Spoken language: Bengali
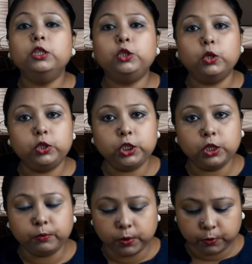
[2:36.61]
চৌত্রিশ
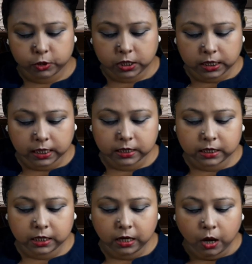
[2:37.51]
নম্বর প্রশ্নে
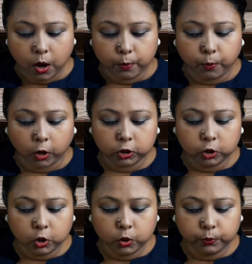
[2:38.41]
যাচ্ছি
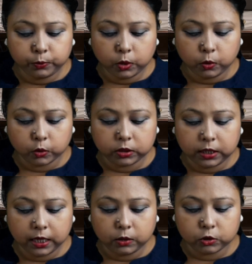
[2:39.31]
পদ্মগুপ্ত
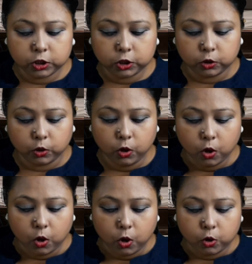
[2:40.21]
কর্তৃক রচিত
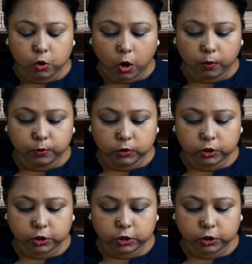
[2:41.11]
নব